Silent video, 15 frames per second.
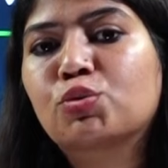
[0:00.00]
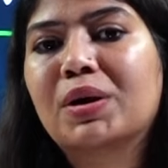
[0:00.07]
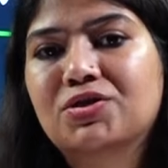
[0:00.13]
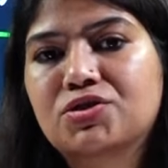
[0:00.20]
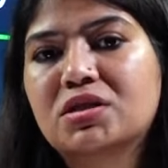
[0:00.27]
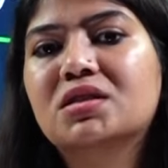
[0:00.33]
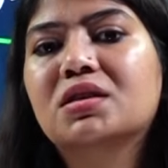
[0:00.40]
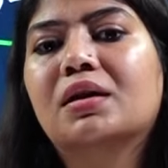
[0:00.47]

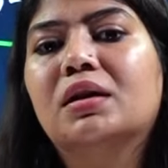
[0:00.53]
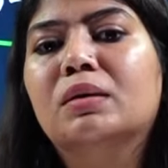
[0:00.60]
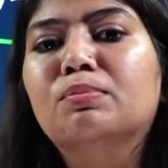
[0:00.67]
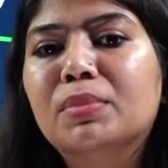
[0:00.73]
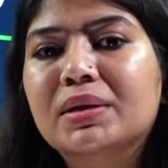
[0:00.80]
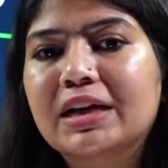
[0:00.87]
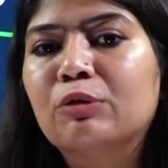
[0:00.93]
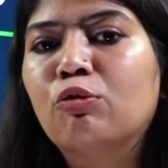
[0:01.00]
क्वेश्चंस का
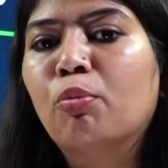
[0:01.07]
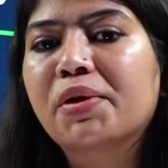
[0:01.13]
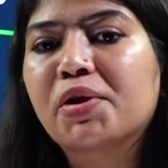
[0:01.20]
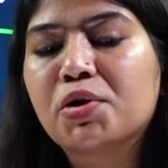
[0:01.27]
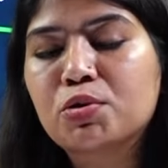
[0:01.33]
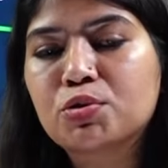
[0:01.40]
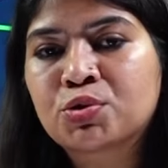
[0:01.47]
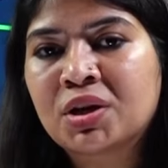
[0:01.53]
नंबर है वो भी
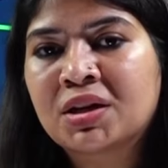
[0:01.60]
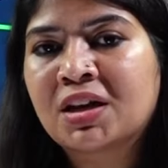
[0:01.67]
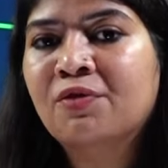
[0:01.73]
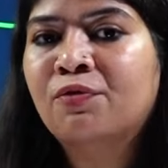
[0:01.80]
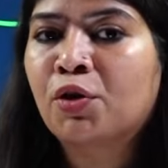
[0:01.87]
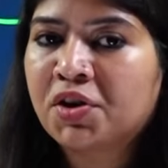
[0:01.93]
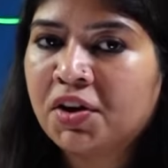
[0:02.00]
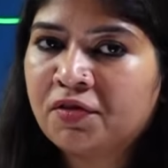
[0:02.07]
रिड्यूस करके
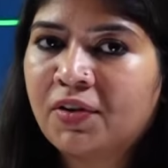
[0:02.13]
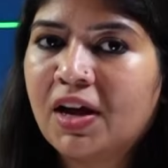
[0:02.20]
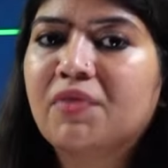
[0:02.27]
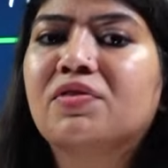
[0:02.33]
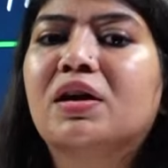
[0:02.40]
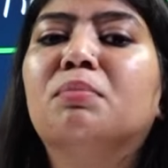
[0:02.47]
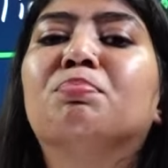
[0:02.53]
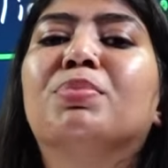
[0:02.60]

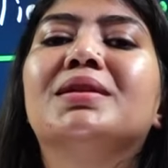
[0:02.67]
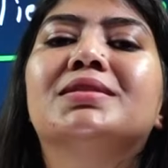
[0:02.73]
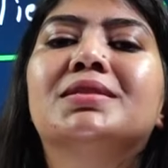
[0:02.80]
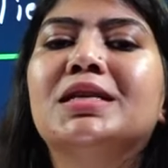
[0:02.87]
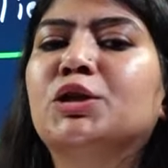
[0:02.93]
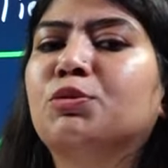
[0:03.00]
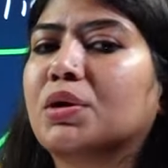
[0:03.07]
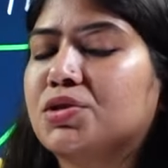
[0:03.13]
45
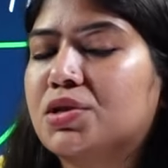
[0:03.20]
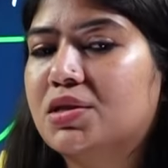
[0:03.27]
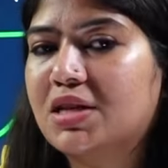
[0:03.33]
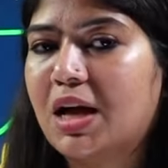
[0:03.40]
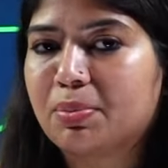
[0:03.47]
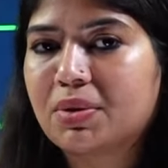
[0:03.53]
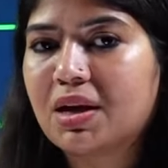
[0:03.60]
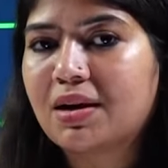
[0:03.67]
कंपल्सरी क्वेश्चन
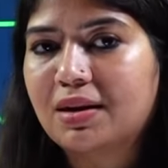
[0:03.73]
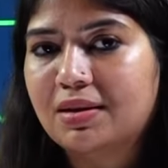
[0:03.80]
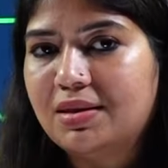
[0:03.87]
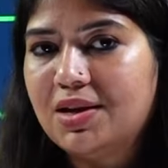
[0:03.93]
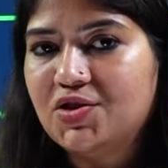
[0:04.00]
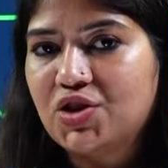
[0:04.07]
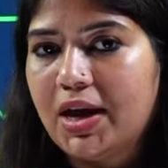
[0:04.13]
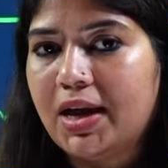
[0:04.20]
आपके कर
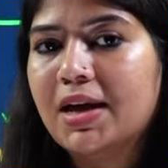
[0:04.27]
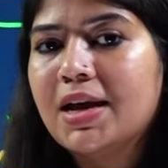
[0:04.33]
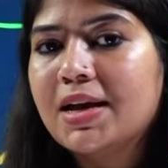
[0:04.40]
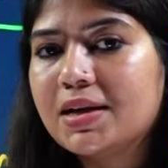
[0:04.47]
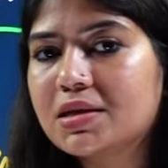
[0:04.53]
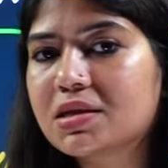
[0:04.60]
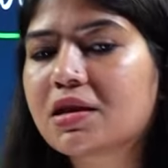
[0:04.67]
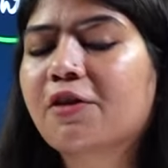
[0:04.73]
दिए जाए
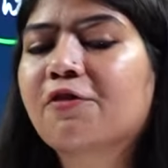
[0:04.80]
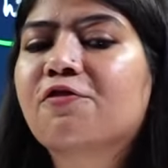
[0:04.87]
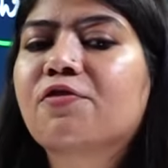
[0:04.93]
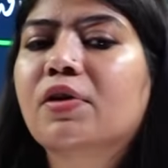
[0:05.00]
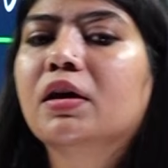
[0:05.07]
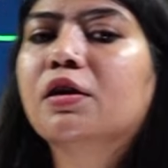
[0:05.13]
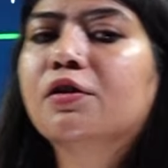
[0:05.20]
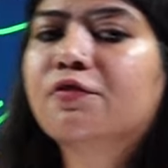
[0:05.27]
इसके
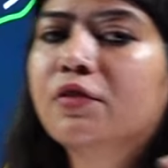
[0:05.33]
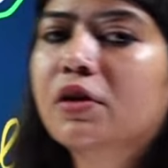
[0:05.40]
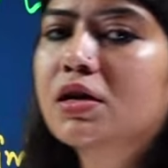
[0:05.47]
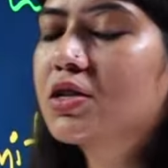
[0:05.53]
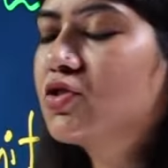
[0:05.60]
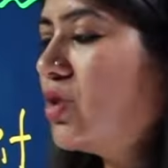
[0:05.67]
फेयर फेयर